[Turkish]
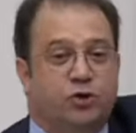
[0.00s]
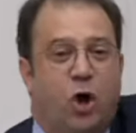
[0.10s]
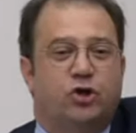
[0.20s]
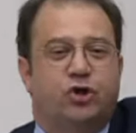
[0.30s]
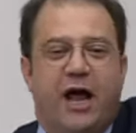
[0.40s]

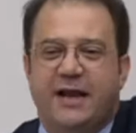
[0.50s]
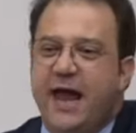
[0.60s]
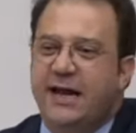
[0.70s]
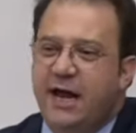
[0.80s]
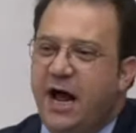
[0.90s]
Sordular
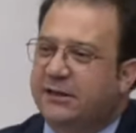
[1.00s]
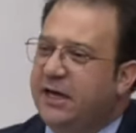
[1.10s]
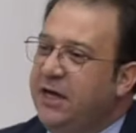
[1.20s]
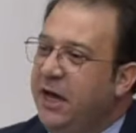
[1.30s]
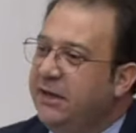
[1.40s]
neyden
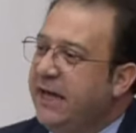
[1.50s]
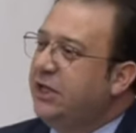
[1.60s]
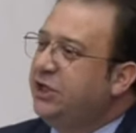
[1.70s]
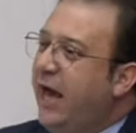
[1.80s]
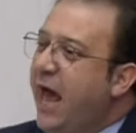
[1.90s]
aldın?
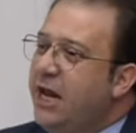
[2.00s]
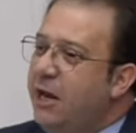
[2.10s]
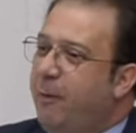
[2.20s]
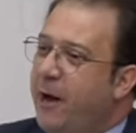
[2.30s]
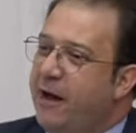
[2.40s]
Dedi ki
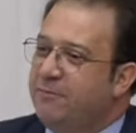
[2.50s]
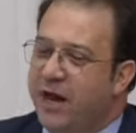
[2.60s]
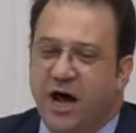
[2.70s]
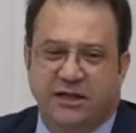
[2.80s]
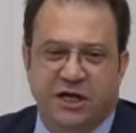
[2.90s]
helal
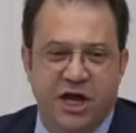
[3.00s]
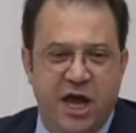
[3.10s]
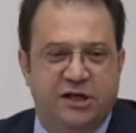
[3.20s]
paramdan aldım.